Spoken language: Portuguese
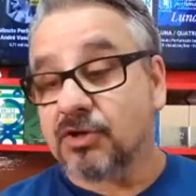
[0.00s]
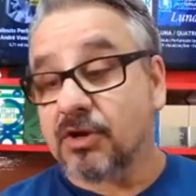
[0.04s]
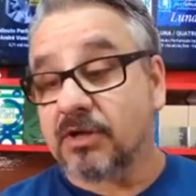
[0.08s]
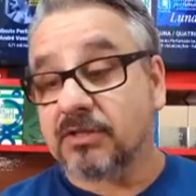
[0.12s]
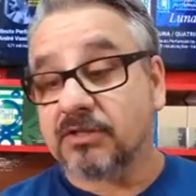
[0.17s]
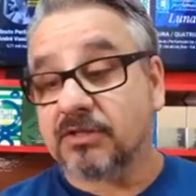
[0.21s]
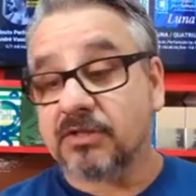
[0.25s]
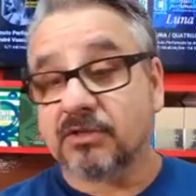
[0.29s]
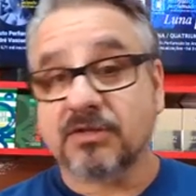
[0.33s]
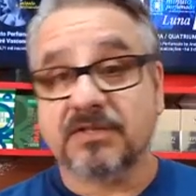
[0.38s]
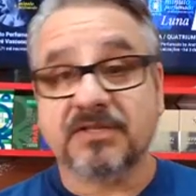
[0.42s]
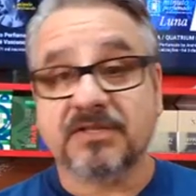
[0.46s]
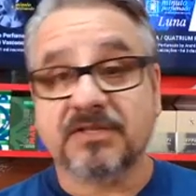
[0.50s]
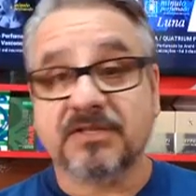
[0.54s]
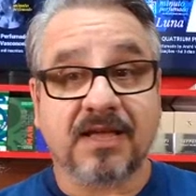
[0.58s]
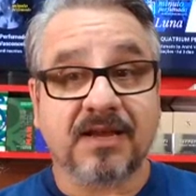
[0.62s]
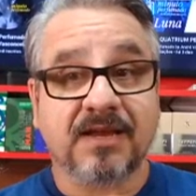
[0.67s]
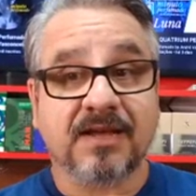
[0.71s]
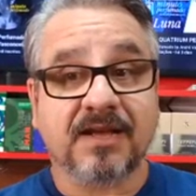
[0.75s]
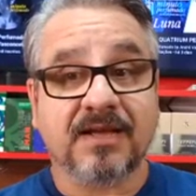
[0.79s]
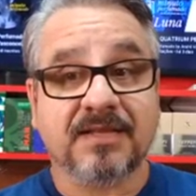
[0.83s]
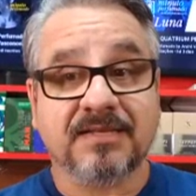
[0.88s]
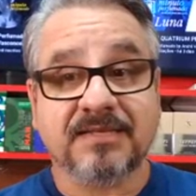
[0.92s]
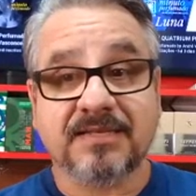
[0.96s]
de notas
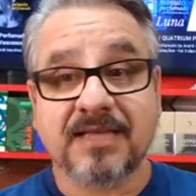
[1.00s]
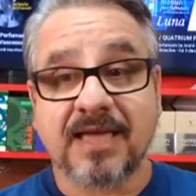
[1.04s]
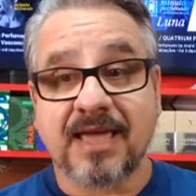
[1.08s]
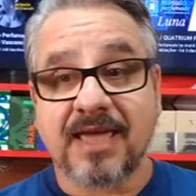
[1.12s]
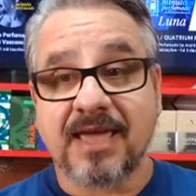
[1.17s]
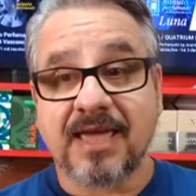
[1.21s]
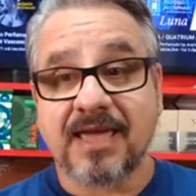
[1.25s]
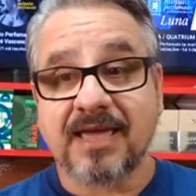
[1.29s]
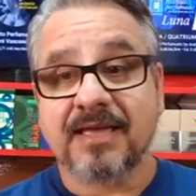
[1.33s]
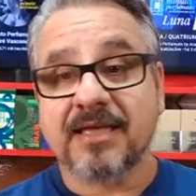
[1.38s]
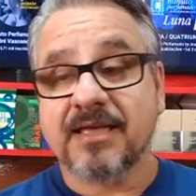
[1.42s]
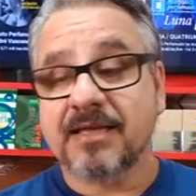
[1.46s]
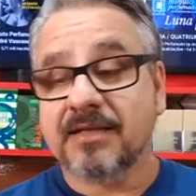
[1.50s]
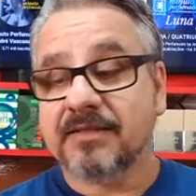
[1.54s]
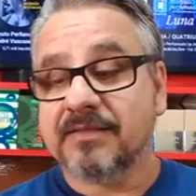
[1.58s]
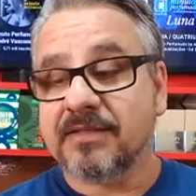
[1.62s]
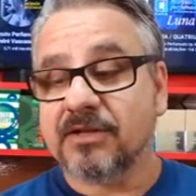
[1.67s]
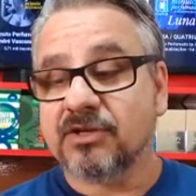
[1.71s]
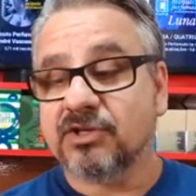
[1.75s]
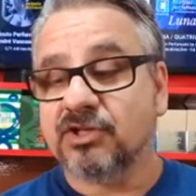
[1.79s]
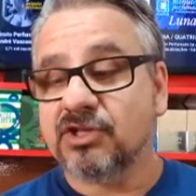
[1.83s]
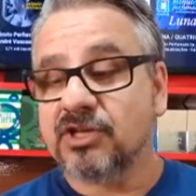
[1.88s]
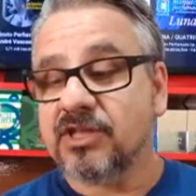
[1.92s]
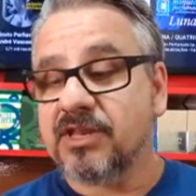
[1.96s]
oceânicas e
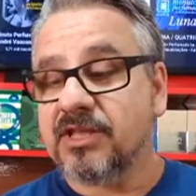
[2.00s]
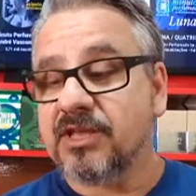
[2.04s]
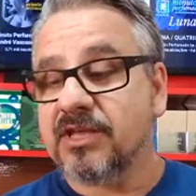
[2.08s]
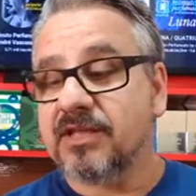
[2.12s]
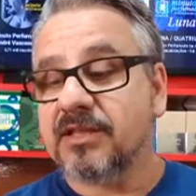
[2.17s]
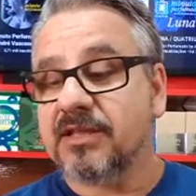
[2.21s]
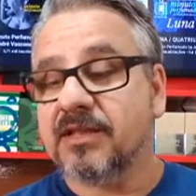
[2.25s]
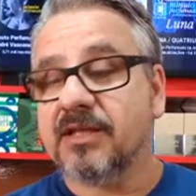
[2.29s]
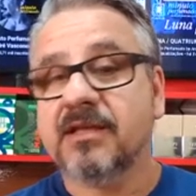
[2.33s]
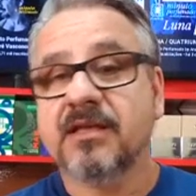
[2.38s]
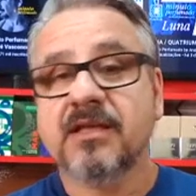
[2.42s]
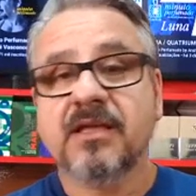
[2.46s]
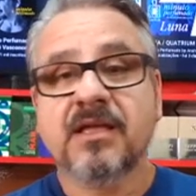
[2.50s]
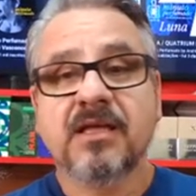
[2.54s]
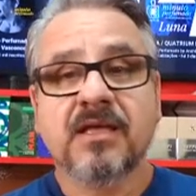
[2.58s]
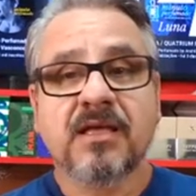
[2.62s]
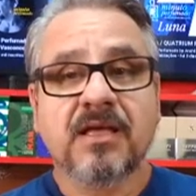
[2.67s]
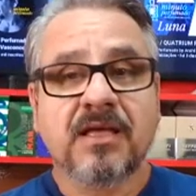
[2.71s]
tangerina,